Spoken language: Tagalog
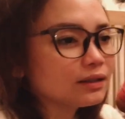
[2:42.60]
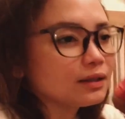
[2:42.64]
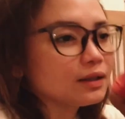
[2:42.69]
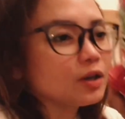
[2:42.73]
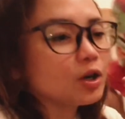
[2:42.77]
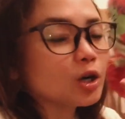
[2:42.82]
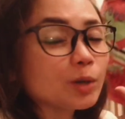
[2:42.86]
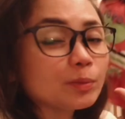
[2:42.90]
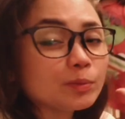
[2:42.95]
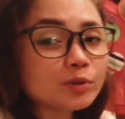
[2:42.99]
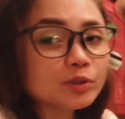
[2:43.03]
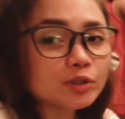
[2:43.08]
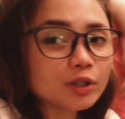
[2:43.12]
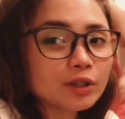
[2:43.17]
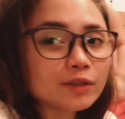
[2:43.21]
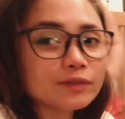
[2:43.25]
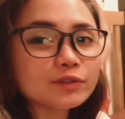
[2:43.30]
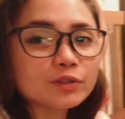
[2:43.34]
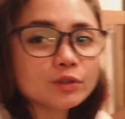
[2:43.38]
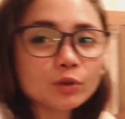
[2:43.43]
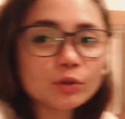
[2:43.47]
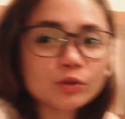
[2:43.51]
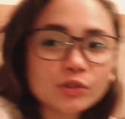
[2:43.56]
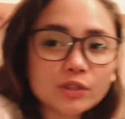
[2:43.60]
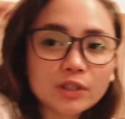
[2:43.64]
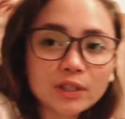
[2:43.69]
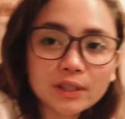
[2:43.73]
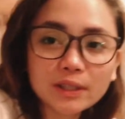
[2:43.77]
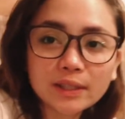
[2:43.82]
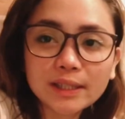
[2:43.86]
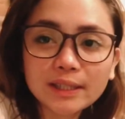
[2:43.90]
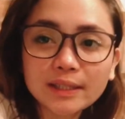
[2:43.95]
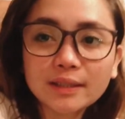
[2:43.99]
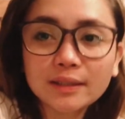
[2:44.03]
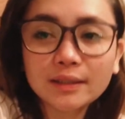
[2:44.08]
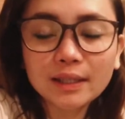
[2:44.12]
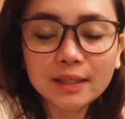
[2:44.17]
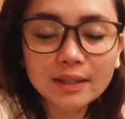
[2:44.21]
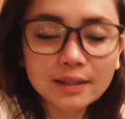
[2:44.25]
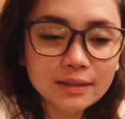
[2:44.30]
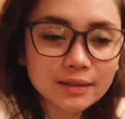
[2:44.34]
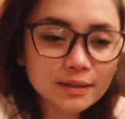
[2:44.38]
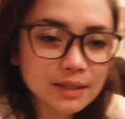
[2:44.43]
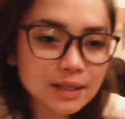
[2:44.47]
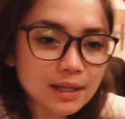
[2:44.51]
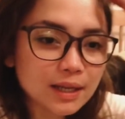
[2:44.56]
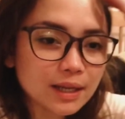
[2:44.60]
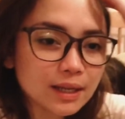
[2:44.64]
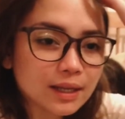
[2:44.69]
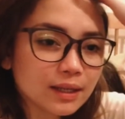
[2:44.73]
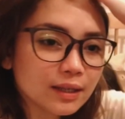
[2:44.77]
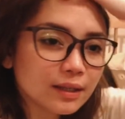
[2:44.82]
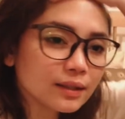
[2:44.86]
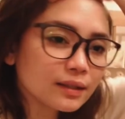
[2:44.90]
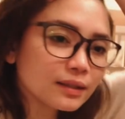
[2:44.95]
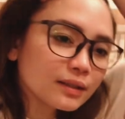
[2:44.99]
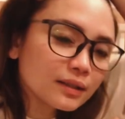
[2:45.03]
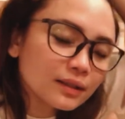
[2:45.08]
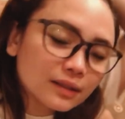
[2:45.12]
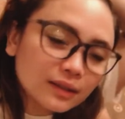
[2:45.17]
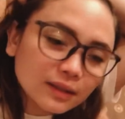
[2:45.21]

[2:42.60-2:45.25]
Observe social distancing.